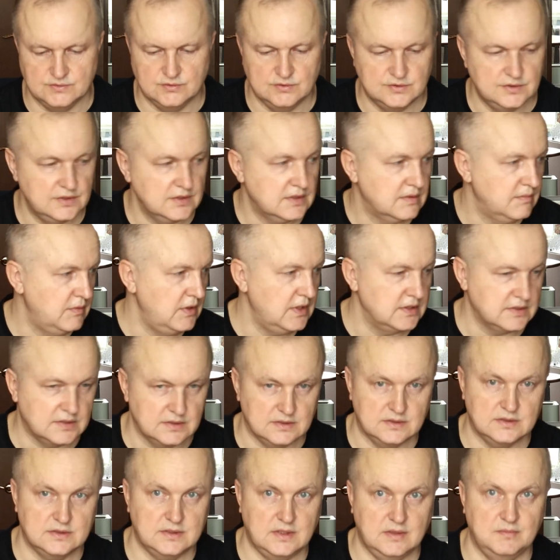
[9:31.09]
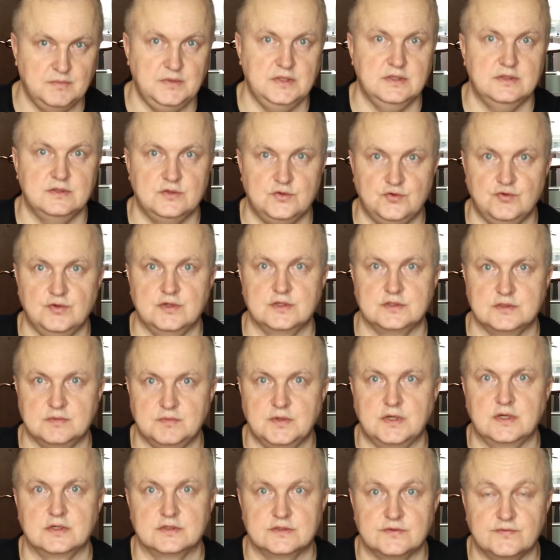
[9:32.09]
То есть аккумулятор там нет, что я
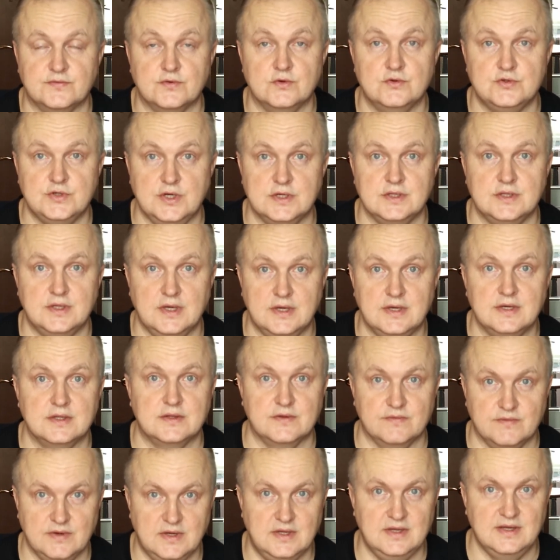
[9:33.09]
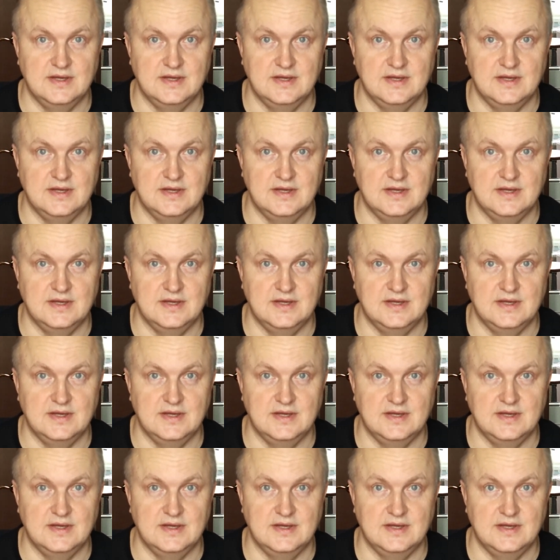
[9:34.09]
собирался включать до этого.